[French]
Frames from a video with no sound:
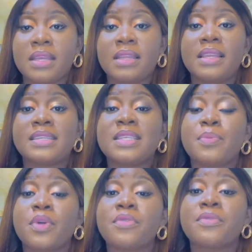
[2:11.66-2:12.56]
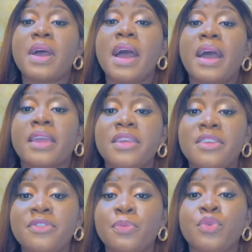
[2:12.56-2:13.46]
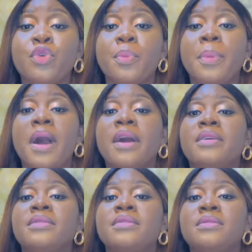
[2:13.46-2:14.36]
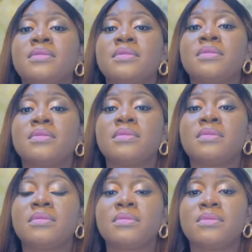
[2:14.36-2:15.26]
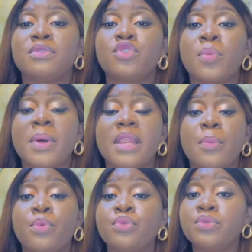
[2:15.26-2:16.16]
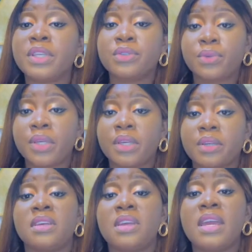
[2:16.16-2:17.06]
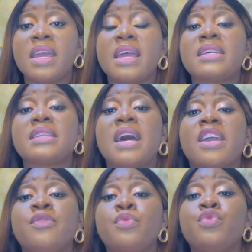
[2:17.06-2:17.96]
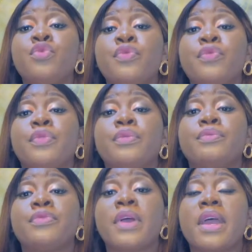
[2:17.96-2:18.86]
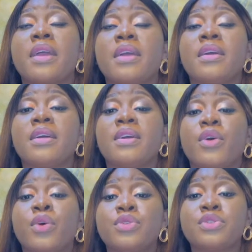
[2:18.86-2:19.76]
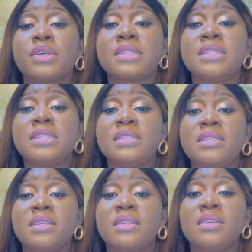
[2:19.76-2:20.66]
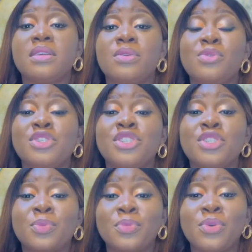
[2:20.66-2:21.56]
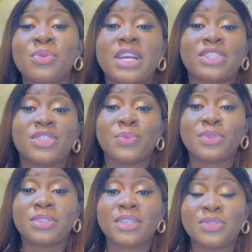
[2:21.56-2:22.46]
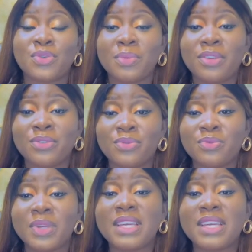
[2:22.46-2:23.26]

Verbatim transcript: Les épreuves arrivent pour ne pas, ne sont pas là pour nous détruire. Elles arrivent pour nous faire ressortir le champion ou la championne qui sommeille en nous.